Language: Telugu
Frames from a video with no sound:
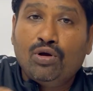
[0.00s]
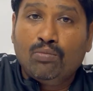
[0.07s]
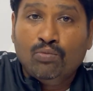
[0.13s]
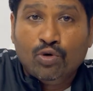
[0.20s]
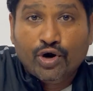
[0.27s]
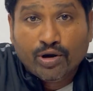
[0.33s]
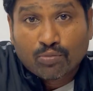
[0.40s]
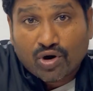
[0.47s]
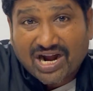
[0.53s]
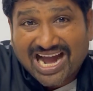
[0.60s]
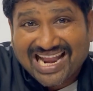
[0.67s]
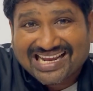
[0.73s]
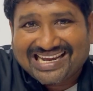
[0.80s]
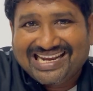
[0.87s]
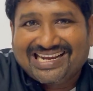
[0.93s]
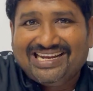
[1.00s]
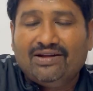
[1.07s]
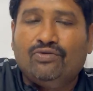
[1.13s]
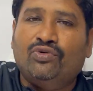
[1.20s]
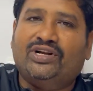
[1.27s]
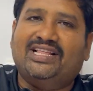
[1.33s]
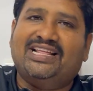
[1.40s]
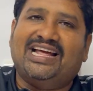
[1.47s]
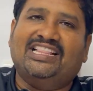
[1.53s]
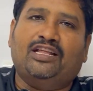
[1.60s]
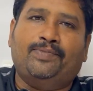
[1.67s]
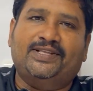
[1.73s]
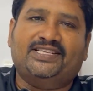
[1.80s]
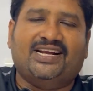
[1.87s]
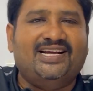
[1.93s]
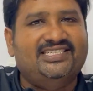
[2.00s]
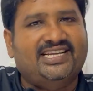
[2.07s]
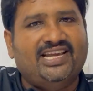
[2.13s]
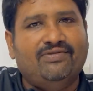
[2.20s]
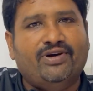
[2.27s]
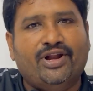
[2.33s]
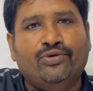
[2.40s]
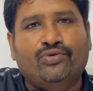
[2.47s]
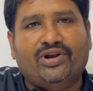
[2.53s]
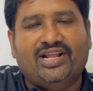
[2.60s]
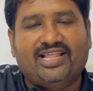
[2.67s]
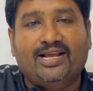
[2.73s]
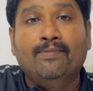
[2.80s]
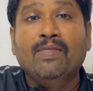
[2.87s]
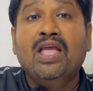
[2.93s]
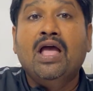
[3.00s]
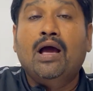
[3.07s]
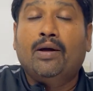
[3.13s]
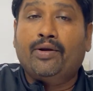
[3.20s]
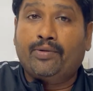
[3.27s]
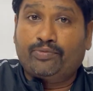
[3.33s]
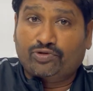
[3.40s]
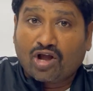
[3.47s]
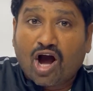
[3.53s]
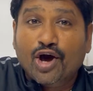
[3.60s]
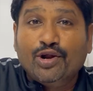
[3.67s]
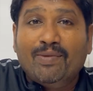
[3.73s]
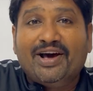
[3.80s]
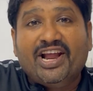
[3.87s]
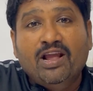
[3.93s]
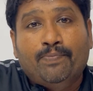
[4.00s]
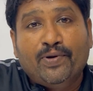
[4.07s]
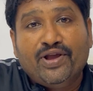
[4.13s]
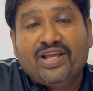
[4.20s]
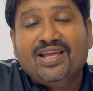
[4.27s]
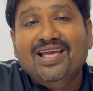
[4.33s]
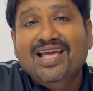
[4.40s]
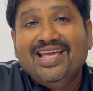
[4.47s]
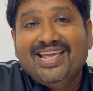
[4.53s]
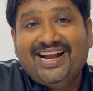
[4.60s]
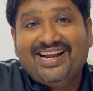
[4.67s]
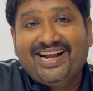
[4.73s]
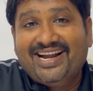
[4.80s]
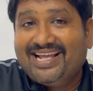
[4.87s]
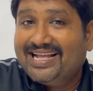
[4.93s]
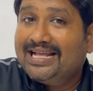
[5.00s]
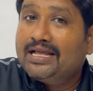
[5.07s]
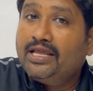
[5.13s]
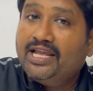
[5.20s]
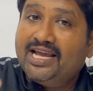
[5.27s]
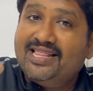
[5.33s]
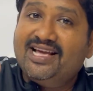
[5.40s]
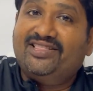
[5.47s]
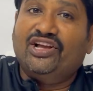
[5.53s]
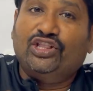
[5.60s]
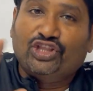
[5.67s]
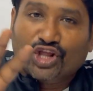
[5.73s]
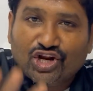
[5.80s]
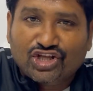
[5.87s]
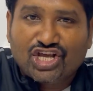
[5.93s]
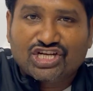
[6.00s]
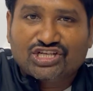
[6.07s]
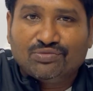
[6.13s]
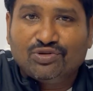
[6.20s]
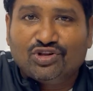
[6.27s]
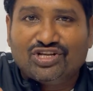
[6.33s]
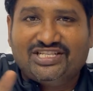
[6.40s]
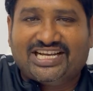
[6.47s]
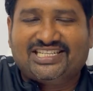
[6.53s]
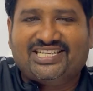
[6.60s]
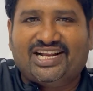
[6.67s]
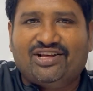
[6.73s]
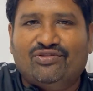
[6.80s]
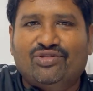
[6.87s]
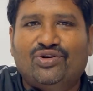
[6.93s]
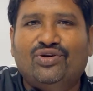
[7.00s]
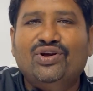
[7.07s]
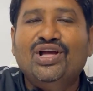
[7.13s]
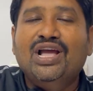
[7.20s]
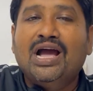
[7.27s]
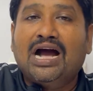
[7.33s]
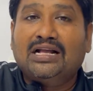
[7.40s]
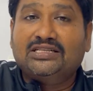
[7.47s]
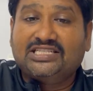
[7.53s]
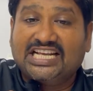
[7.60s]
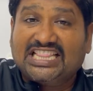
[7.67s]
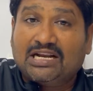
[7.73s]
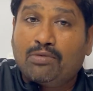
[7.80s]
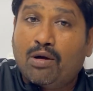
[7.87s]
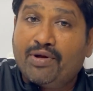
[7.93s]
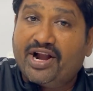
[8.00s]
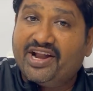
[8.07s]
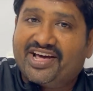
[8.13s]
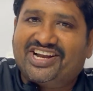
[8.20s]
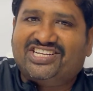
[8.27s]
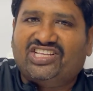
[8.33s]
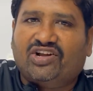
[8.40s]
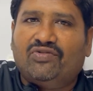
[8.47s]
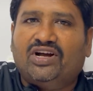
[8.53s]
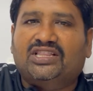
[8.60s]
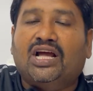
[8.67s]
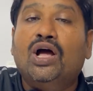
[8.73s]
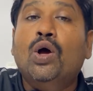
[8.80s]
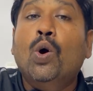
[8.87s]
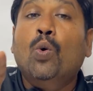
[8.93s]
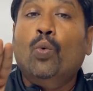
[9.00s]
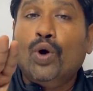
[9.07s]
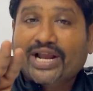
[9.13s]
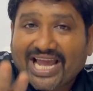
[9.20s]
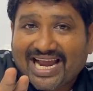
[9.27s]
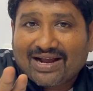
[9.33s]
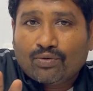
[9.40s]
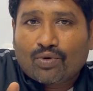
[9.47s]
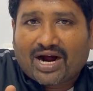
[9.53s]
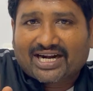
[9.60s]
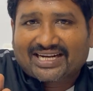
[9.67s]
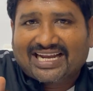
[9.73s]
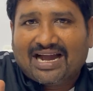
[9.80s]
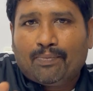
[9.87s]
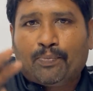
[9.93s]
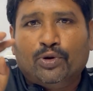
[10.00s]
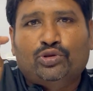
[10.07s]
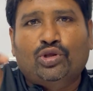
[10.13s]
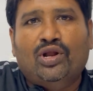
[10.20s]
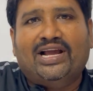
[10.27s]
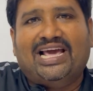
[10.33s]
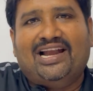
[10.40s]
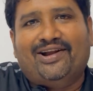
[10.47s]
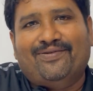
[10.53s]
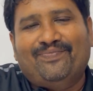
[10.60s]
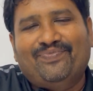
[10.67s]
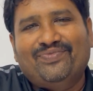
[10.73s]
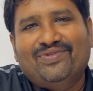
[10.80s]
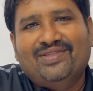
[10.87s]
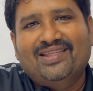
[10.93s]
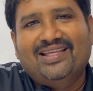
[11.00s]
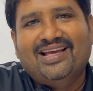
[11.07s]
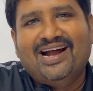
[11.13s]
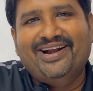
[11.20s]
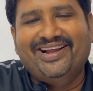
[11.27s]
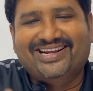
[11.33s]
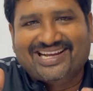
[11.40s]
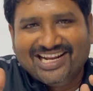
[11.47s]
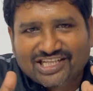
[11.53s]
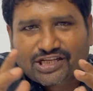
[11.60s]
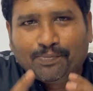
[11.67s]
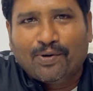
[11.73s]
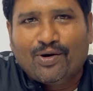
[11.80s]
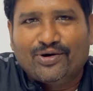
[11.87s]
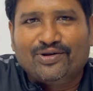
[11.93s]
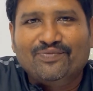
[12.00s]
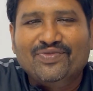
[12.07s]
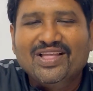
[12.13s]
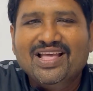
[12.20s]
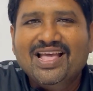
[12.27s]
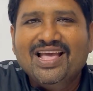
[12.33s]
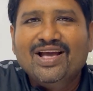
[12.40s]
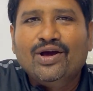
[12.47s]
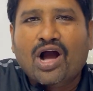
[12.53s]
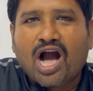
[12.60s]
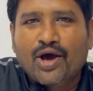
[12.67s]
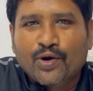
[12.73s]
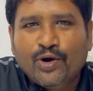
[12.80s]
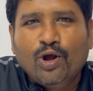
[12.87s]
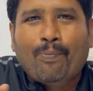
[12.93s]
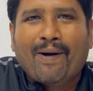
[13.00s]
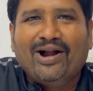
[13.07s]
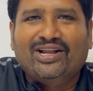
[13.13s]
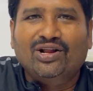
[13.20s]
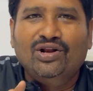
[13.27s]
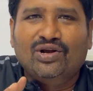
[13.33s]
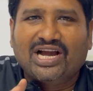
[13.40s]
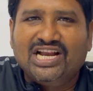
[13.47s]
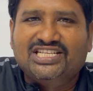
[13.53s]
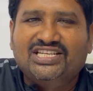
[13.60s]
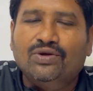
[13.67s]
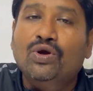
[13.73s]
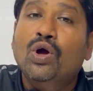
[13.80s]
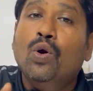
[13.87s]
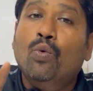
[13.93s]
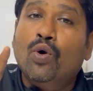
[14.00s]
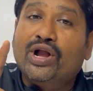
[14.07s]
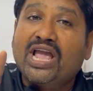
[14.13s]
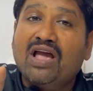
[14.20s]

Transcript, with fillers: మూడు ముఖాలు కలిగి ఉంటుంది ఆంధ్రప్రదేశ్ రాజకీయం అని అనుకున్నది తారుమారైపోయి ఏంటంటే ఏదైతే తెలుగుదేశం ఉందో జనసేన ఉందో చంద్రబాబు నాయుడు అరెస్ట్ తర్వాత ఒకే ఒకటిగా పొత్తులోకి వెళ్ళడం అంటే కలిసిపోవడం ఆ రెండు పార్టీలు కలిసి ఒకే